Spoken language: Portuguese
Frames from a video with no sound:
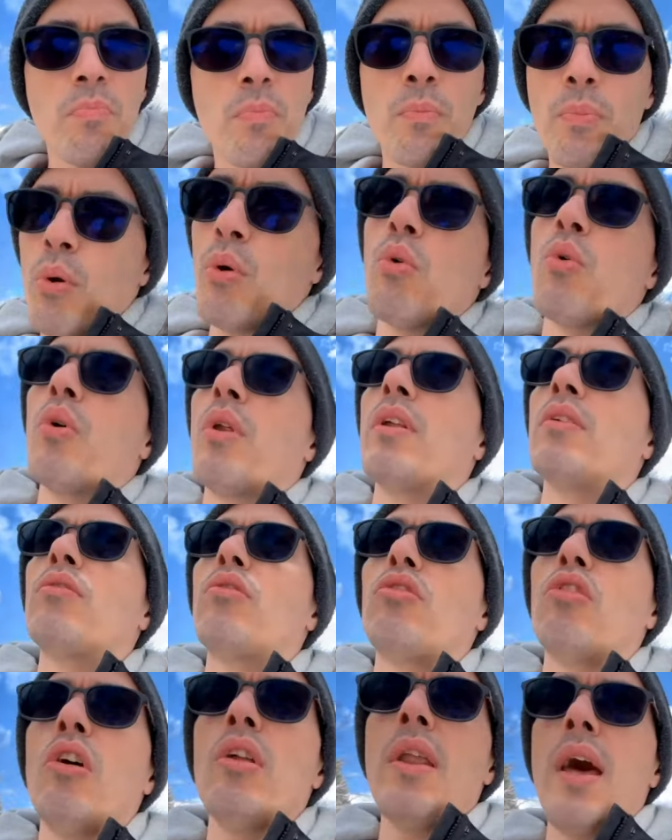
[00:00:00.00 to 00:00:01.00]
Procura no
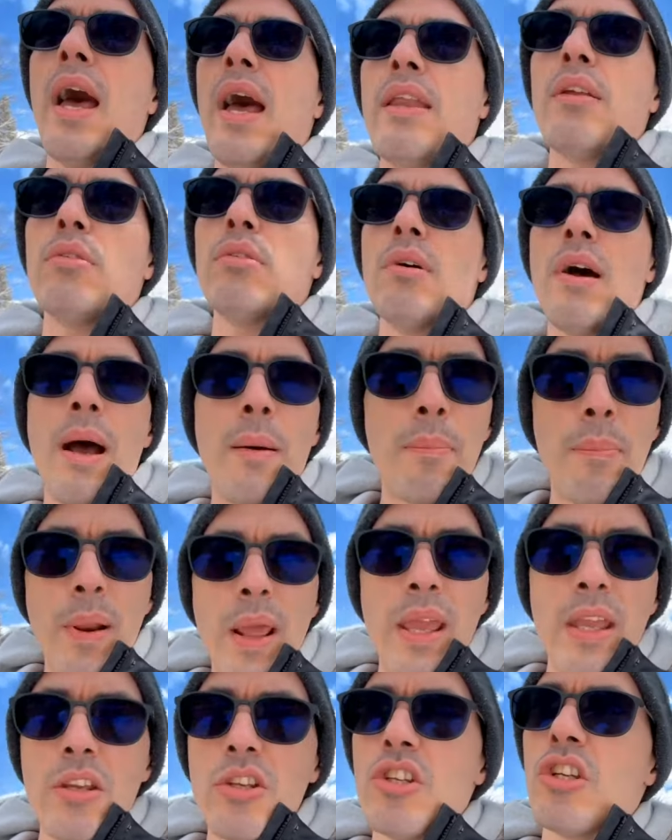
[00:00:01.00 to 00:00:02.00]
dicionário,
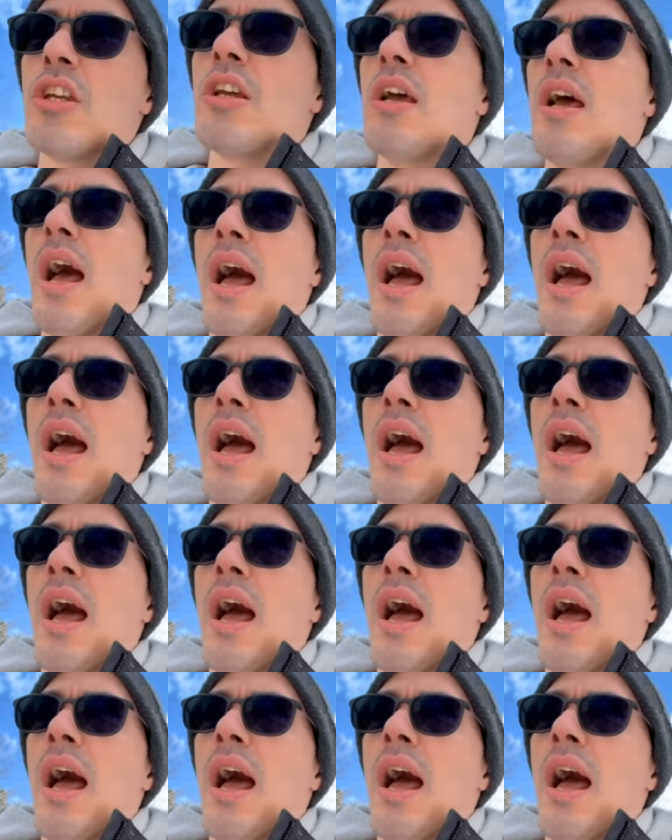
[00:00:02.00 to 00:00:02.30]
aprende,